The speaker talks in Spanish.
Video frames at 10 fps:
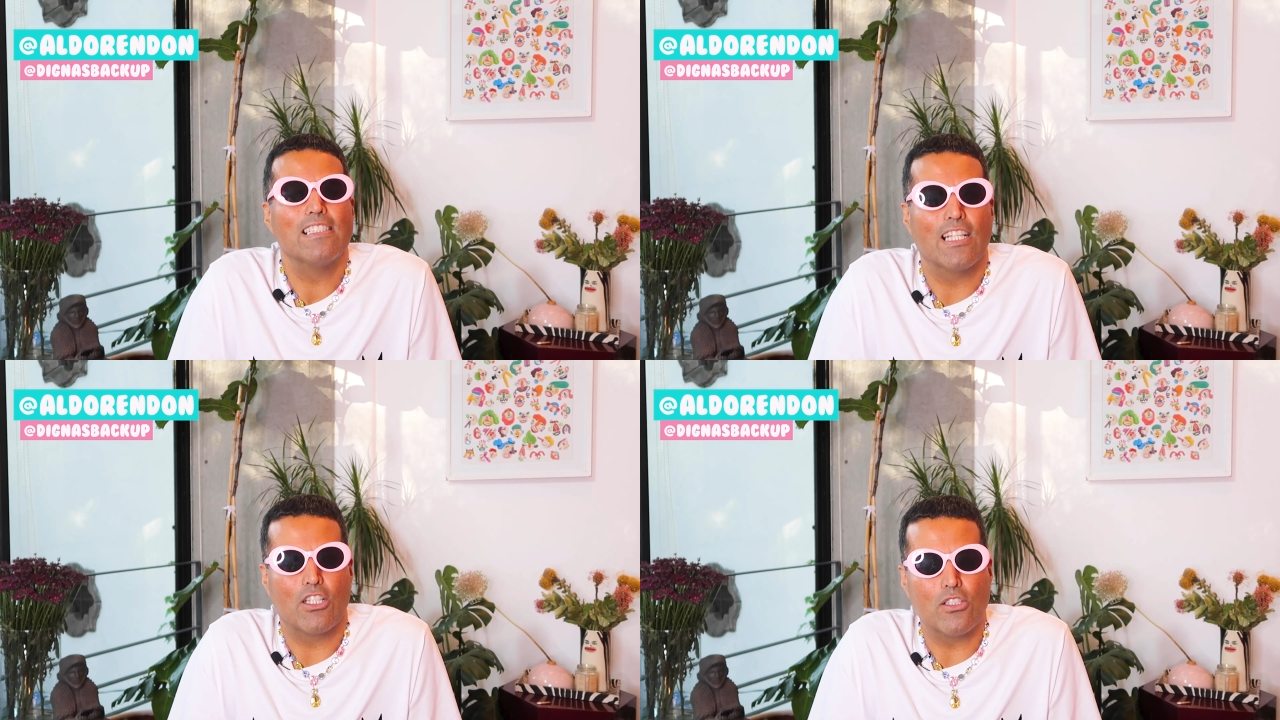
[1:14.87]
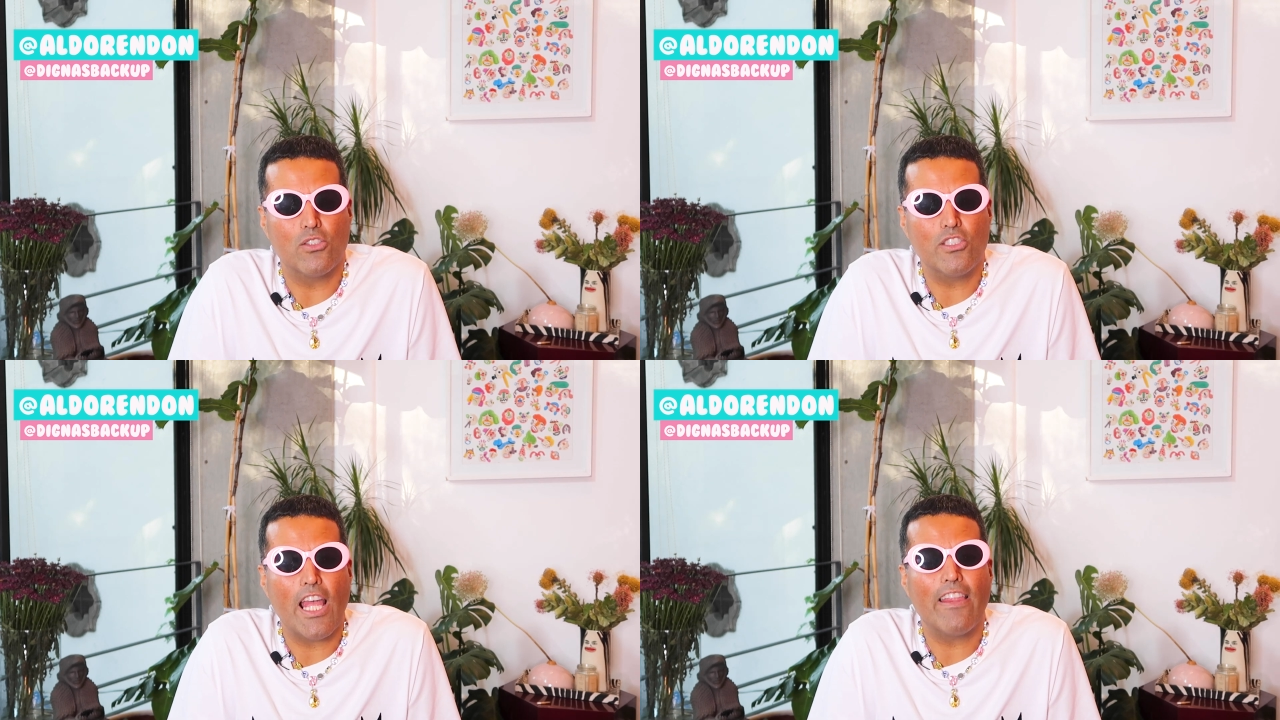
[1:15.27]
sean
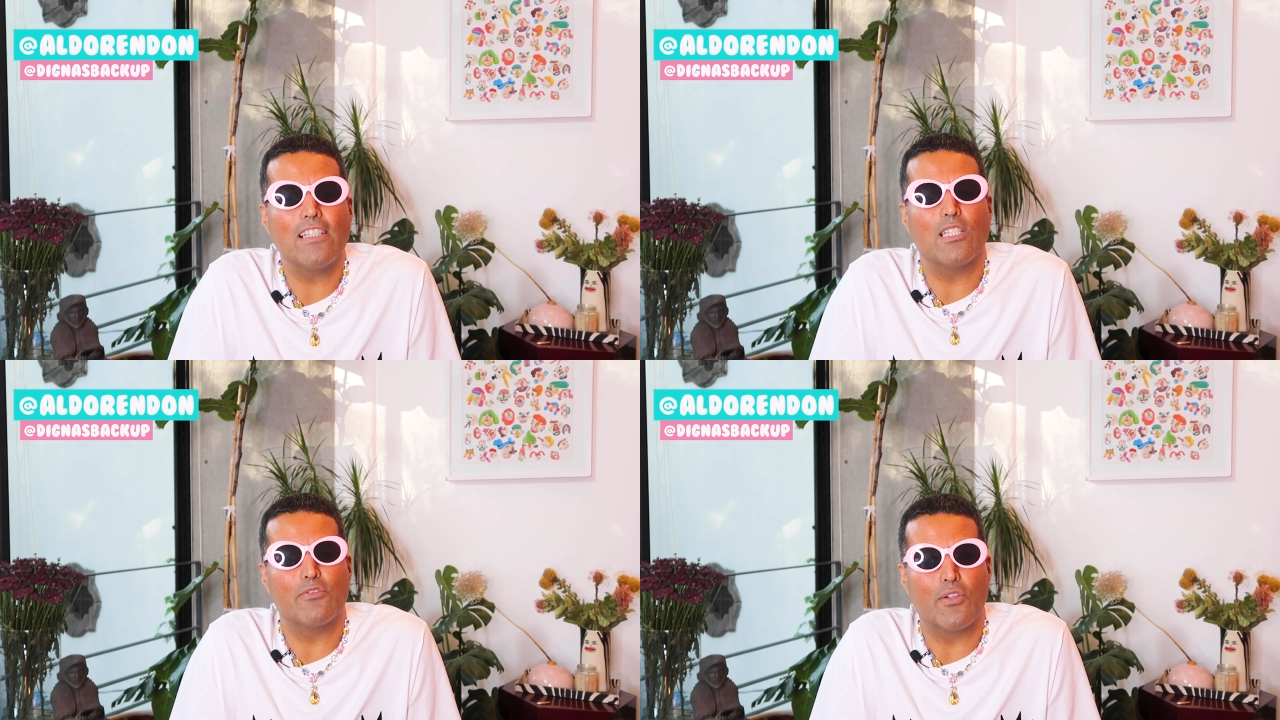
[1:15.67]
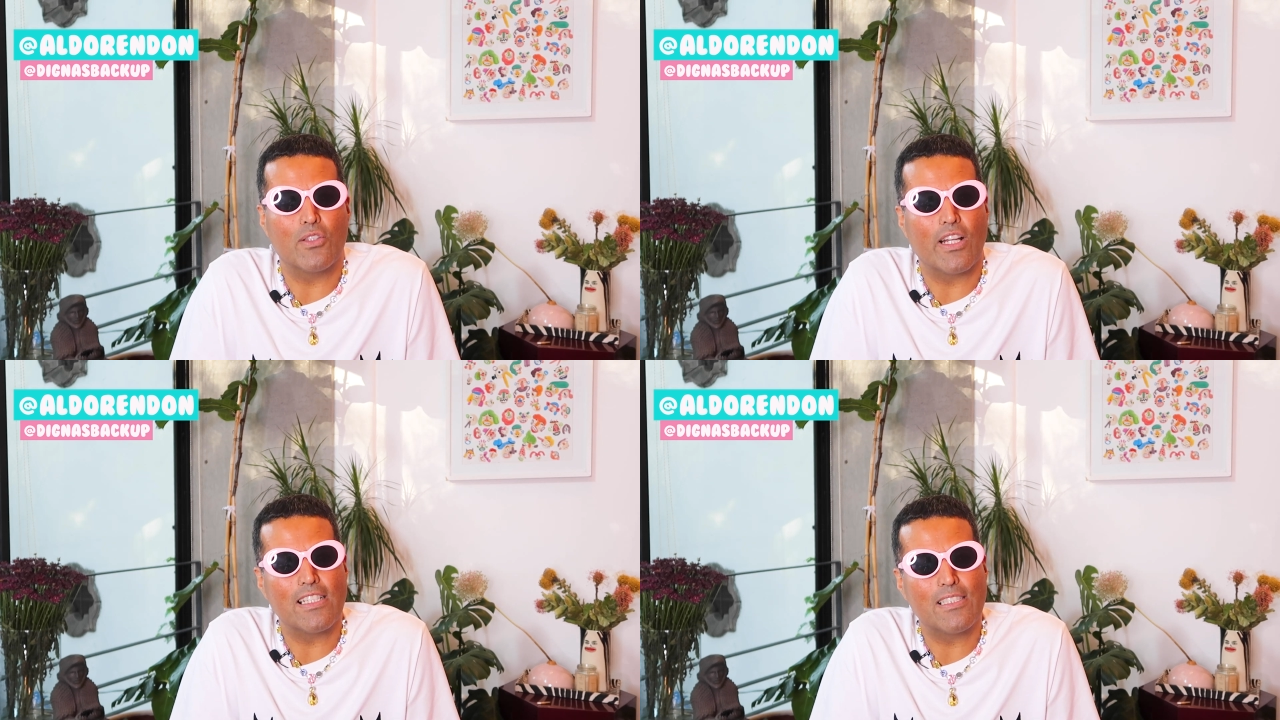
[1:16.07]
todos ustedes,
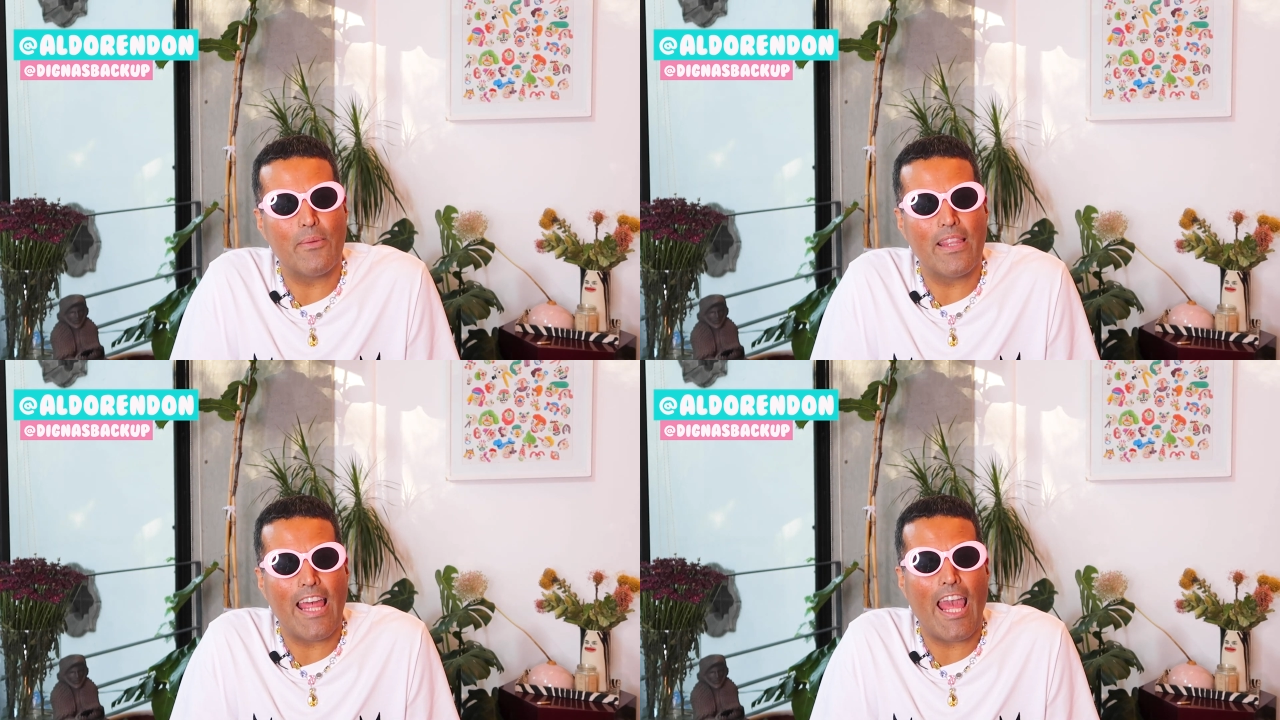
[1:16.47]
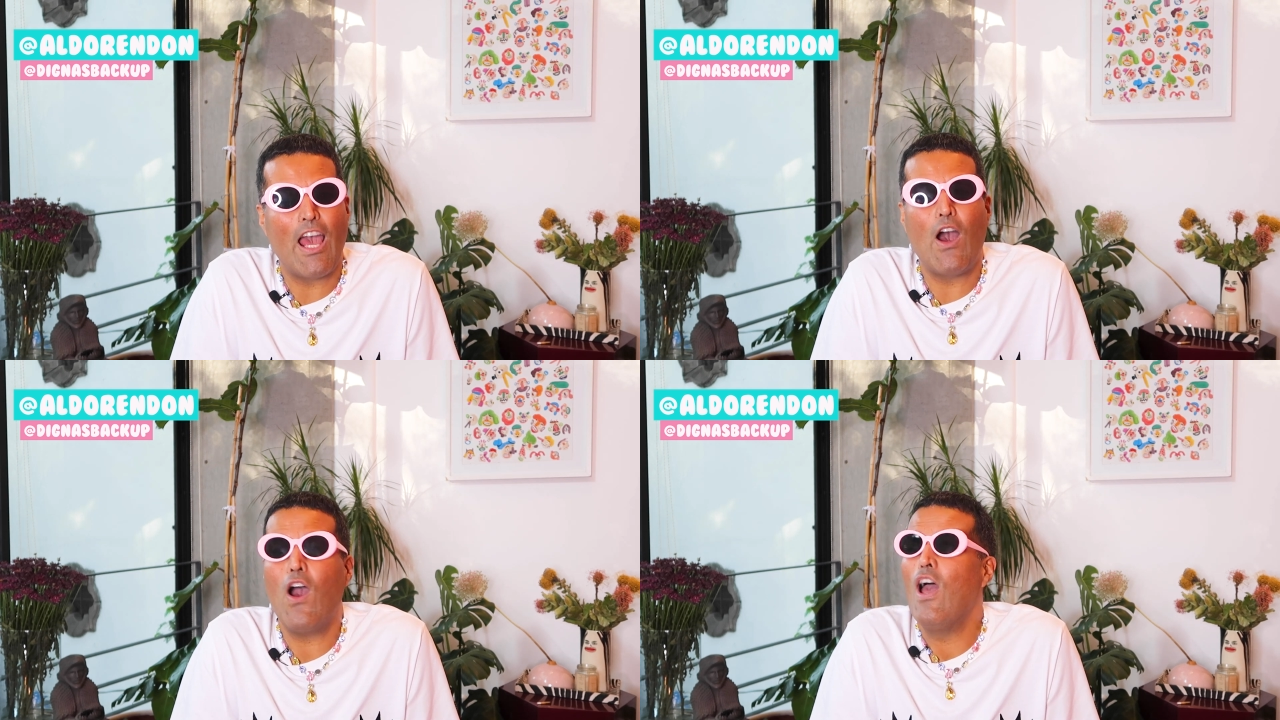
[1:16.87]
disfruten este
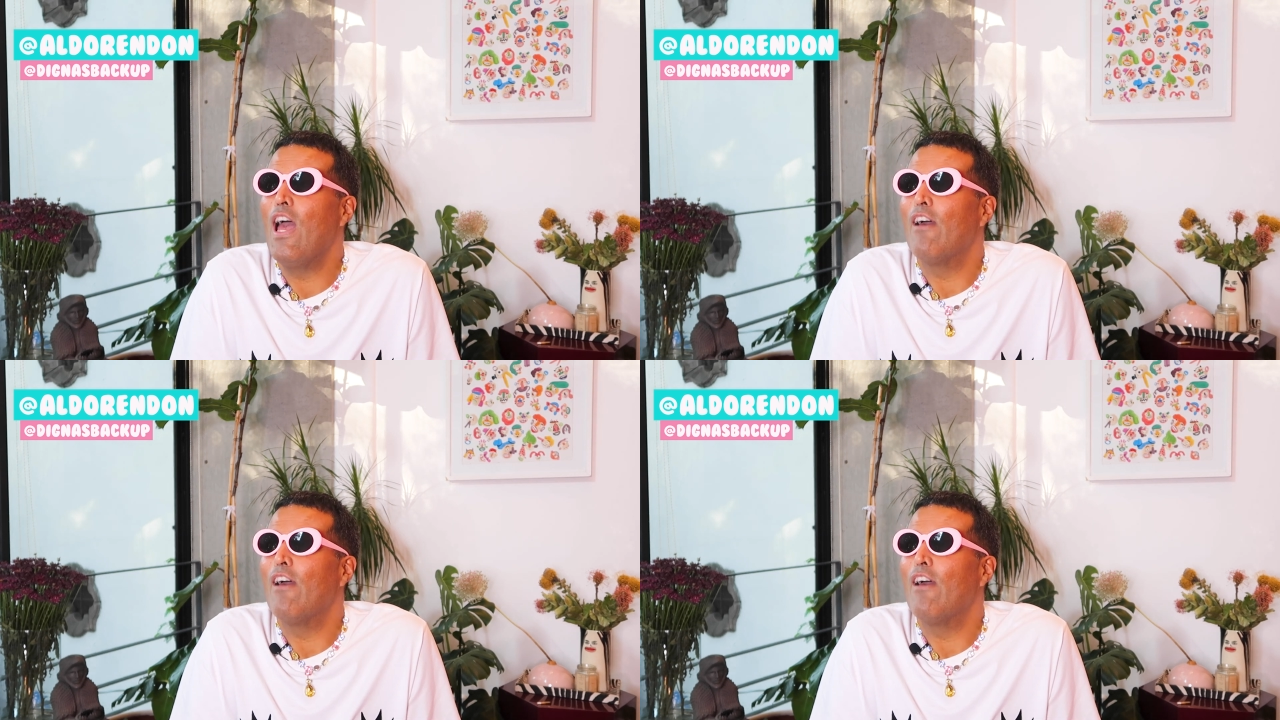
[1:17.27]
video.